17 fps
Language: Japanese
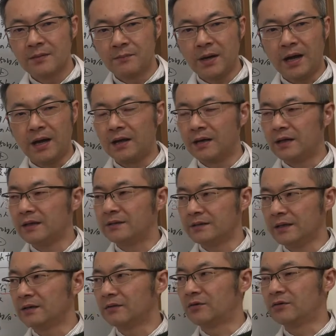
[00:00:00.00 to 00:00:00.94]
ま
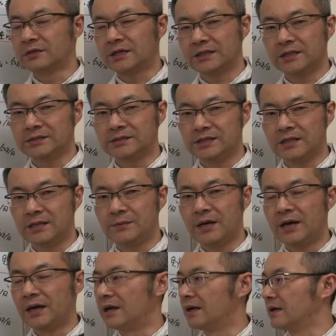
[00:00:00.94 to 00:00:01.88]
あねこういう形で
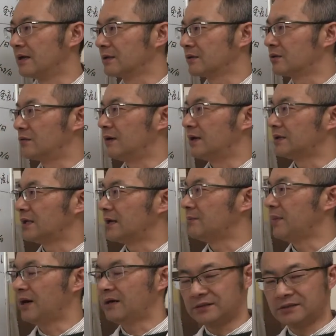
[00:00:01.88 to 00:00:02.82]
まあ今日は
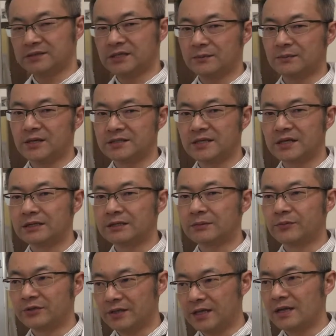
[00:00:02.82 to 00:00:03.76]
タンパク質やりましたけ
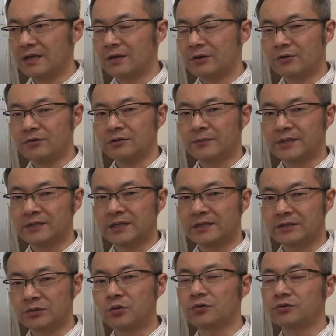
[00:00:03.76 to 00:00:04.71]
どもね今度ま
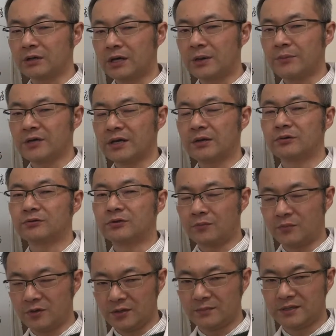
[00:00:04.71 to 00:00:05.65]
た糖とかもやろうと
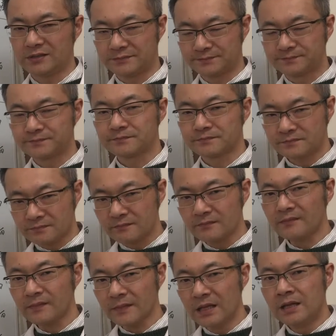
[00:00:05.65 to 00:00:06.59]
思います
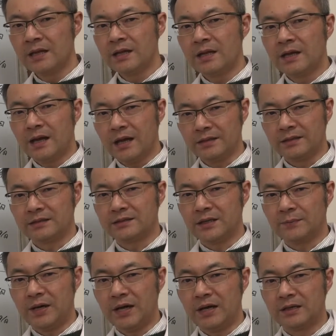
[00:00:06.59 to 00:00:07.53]
はい
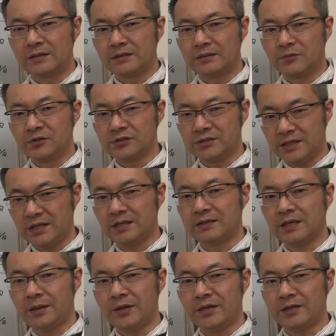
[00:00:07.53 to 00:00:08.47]
じゃあまあもし
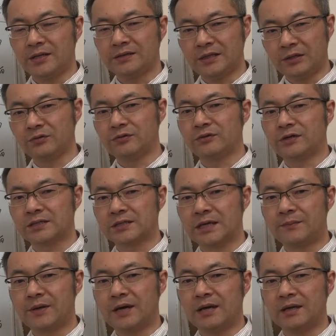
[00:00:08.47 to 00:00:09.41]
ねためになったよっていう
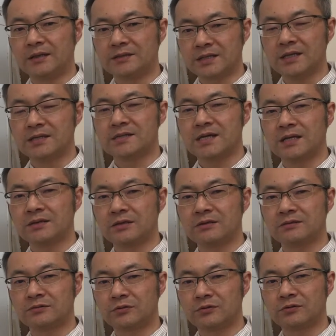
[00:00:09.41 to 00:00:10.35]
方はまあ、ね、
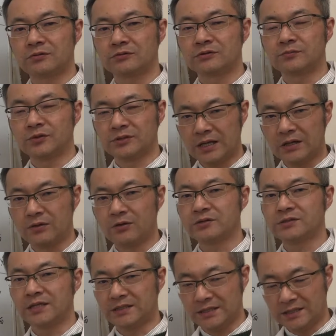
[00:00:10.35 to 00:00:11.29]
チャンネル登録ボタンを
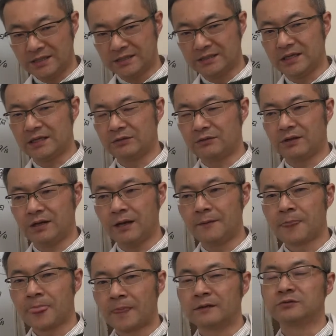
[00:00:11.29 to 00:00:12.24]
押していただいたりと
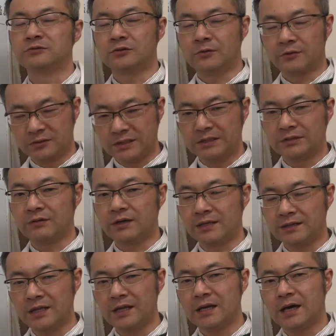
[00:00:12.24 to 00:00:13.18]
かグッドボタンと
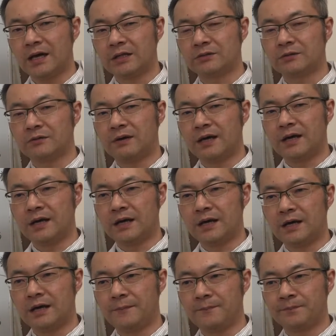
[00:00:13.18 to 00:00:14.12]
かねあと
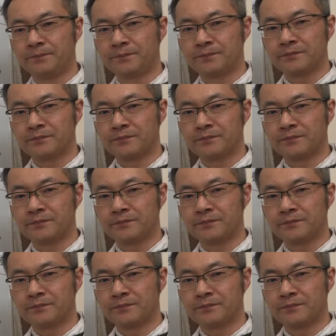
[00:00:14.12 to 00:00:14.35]
は